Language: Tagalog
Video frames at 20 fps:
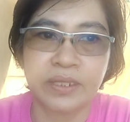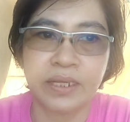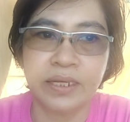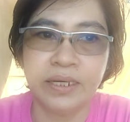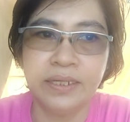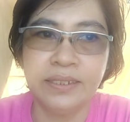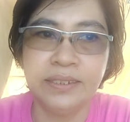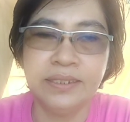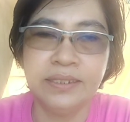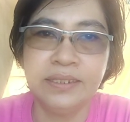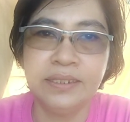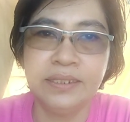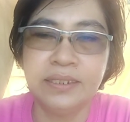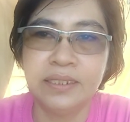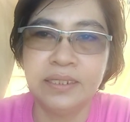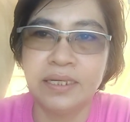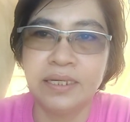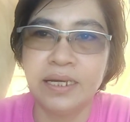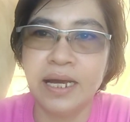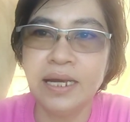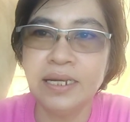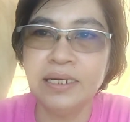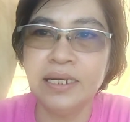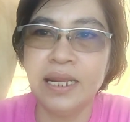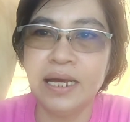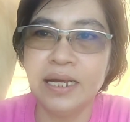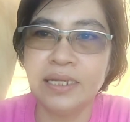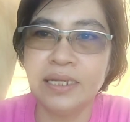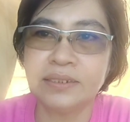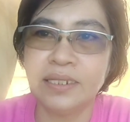ay ang
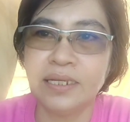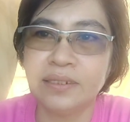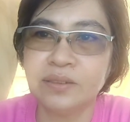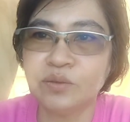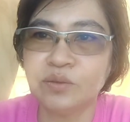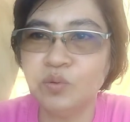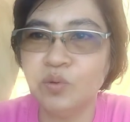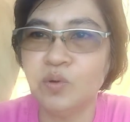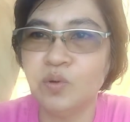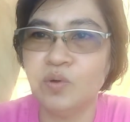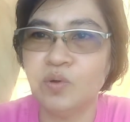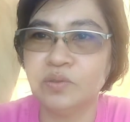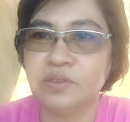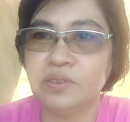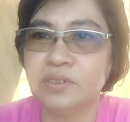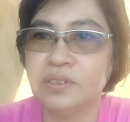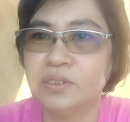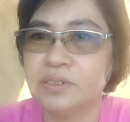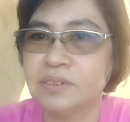lahat ng tuhod